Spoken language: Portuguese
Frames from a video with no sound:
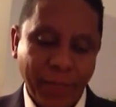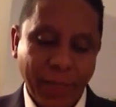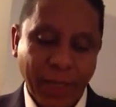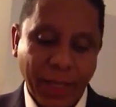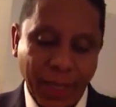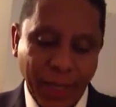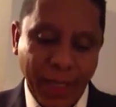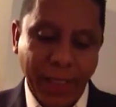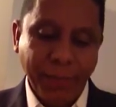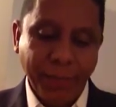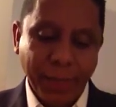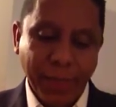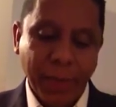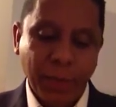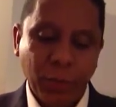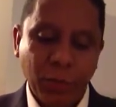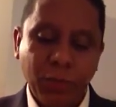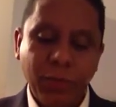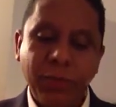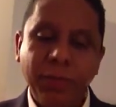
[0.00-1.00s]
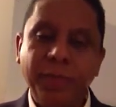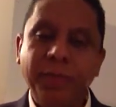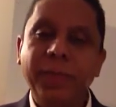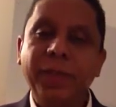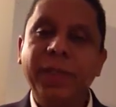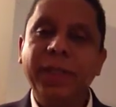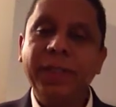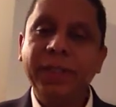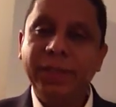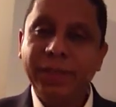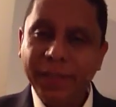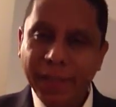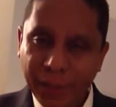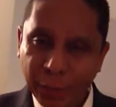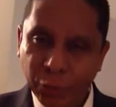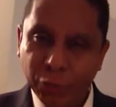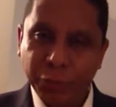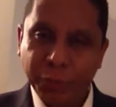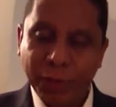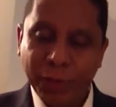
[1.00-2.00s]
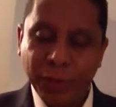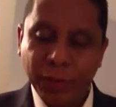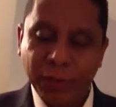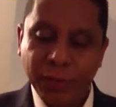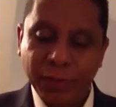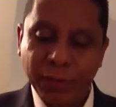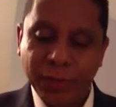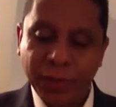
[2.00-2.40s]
Rei meu e Deus meu.